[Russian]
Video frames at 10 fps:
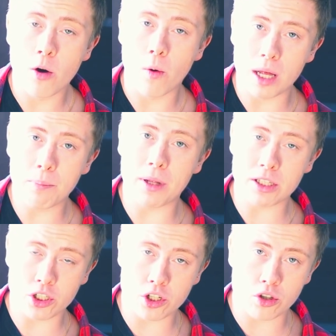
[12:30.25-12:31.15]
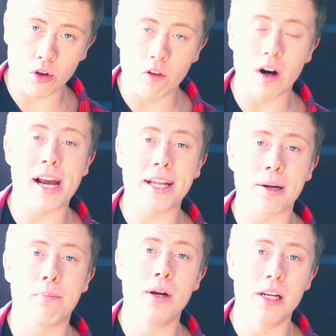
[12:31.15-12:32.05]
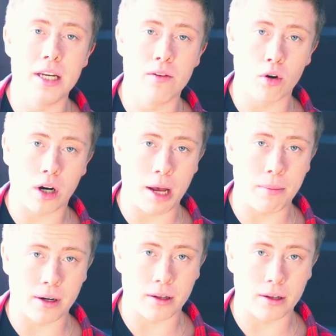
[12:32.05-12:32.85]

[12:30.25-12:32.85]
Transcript: OnePlus 6 это были его камеры.